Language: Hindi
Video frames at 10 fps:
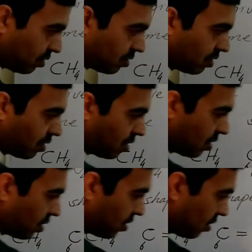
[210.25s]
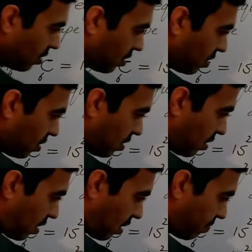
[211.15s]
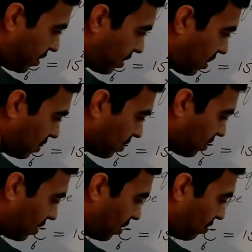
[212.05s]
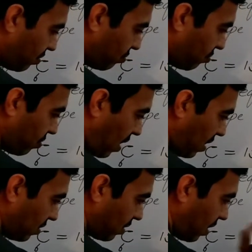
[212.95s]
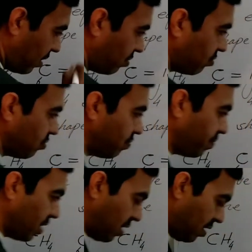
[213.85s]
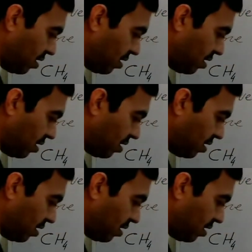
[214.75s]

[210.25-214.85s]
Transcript: इसकी आर्बिटाल्स की टू एस एंड टू पी